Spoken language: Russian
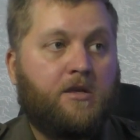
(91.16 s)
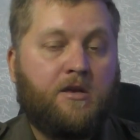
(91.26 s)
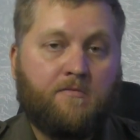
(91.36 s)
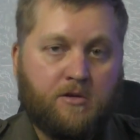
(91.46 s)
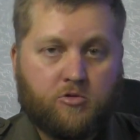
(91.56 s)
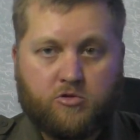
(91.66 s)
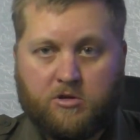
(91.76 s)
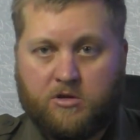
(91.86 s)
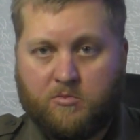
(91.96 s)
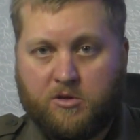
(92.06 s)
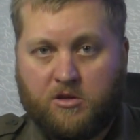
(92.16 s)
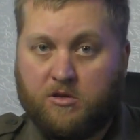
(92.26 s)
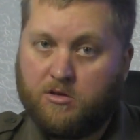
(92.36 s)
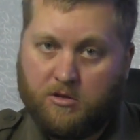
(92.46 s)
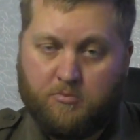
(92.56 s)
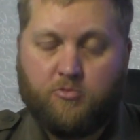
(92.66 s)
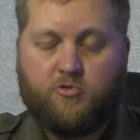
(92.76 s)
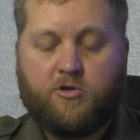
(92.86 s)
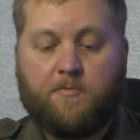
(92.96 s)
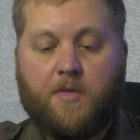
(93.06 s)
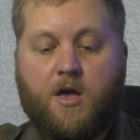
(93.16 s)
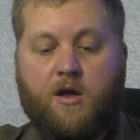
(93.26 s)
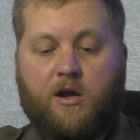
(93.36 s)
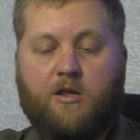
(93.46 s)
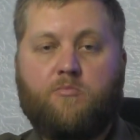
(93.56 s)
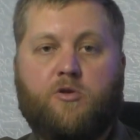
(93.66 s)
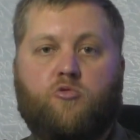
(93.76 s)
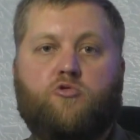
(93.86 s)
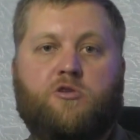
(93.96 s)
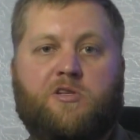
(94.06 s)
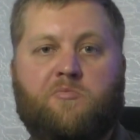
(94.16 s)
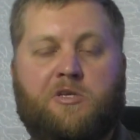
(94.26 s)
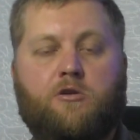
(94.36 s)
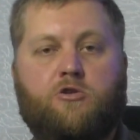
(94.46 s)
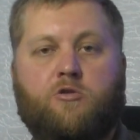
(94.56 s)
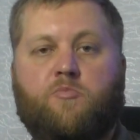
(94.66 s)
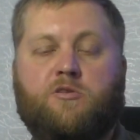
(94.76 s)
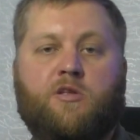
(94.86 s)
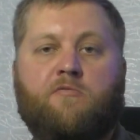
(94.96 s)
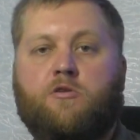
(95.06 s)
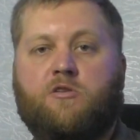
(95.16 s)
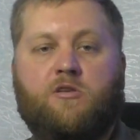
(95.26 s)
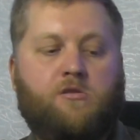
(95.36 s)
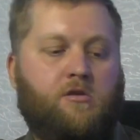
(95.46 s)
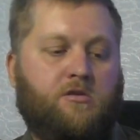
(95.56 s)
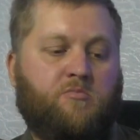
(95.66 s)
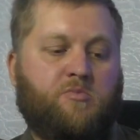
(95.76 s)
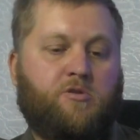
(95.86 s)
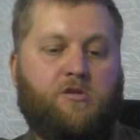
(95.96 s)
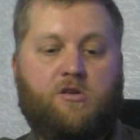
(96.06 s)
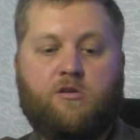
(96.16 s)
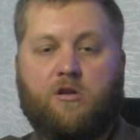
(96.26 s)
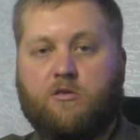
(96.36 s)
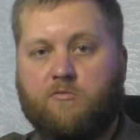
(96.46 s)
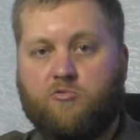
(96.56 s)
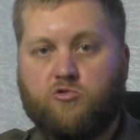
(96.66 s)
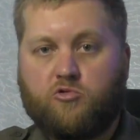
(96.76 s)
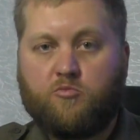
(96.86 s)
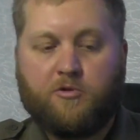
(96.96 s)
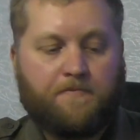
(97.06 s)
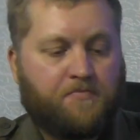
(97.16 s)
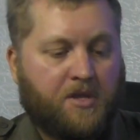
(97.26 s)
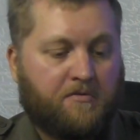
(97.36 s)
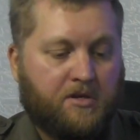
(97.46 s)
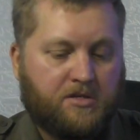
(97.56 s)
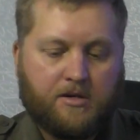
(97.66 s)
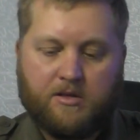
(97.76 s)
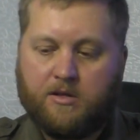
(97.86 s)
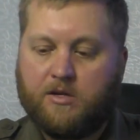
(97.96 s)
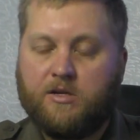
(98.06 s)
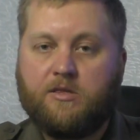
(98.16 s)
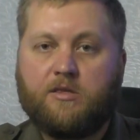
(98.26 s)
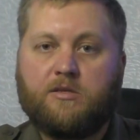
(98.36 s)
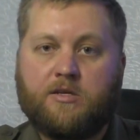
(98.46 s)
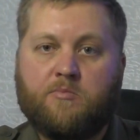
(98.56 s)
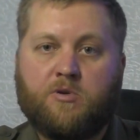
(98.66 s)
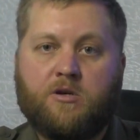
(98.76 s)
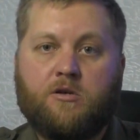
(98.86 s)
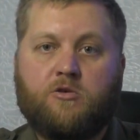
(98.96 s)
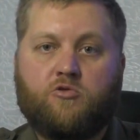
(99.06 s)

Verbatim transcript: и высушить на батарее, допустим, либо тот же самый ящик поставить где-то рядом с батареей для того, чтобы высохла эта самая